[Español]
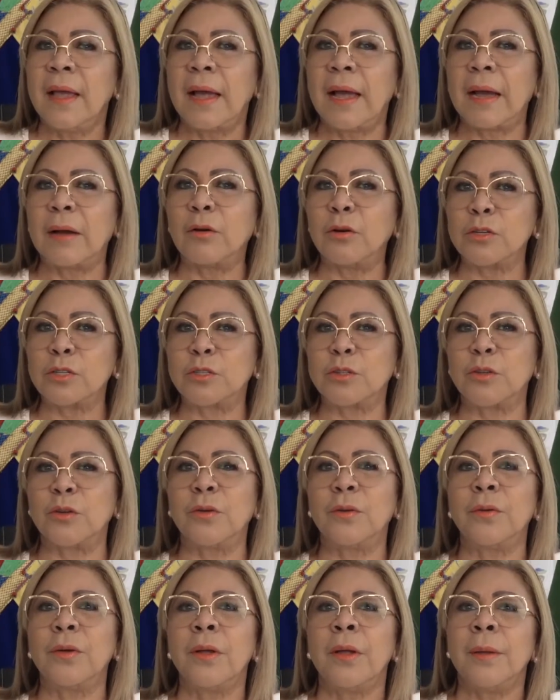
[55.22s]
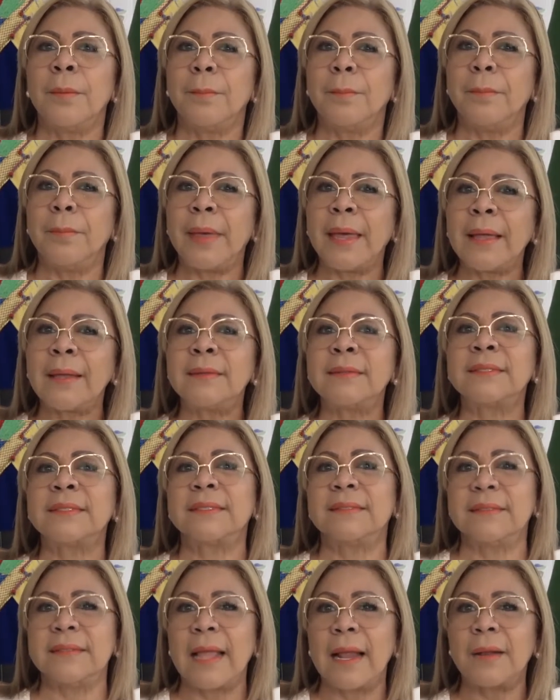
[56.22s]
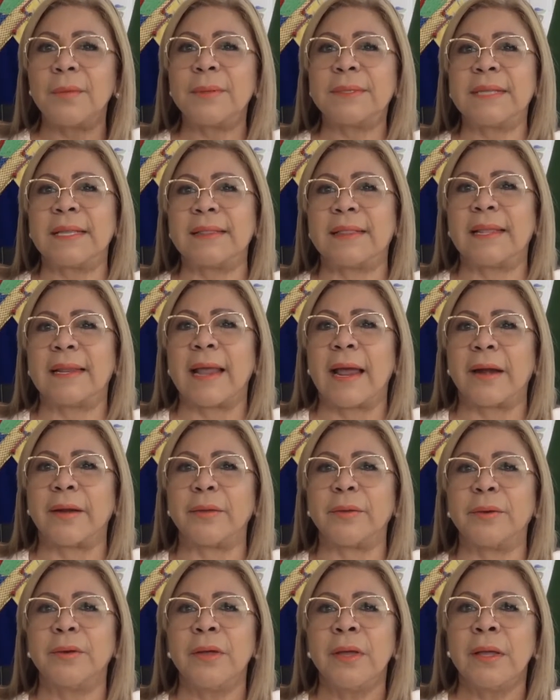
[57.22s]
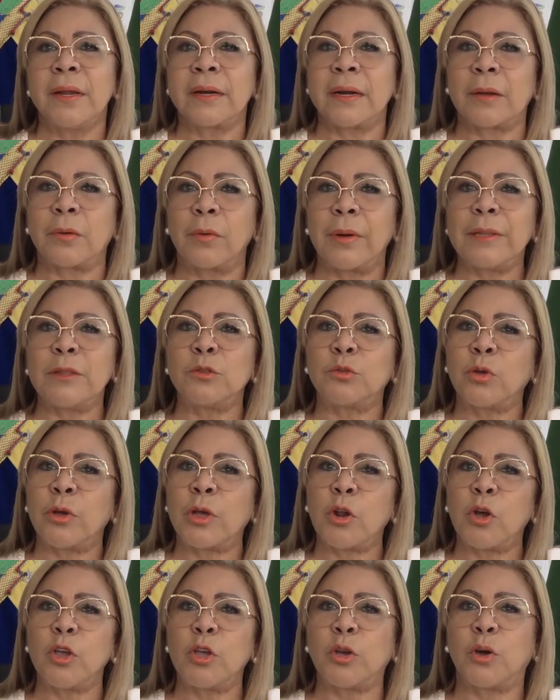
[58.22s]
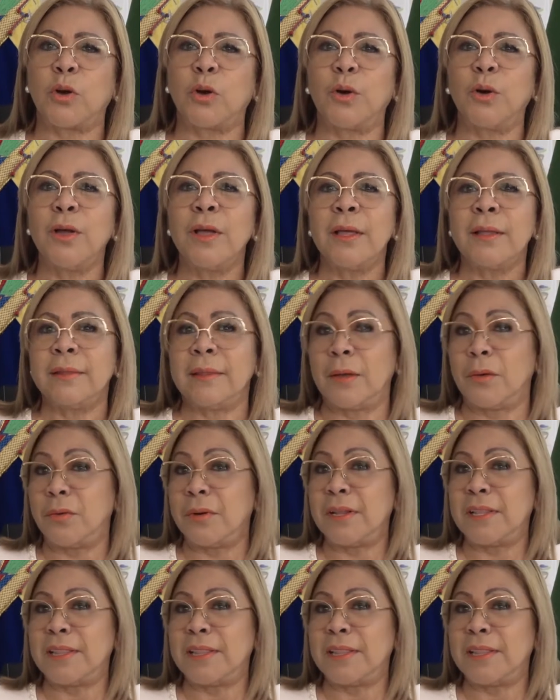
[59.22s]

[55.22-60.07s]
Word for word: Agosto, mes del Bicentenario recuento heroico de una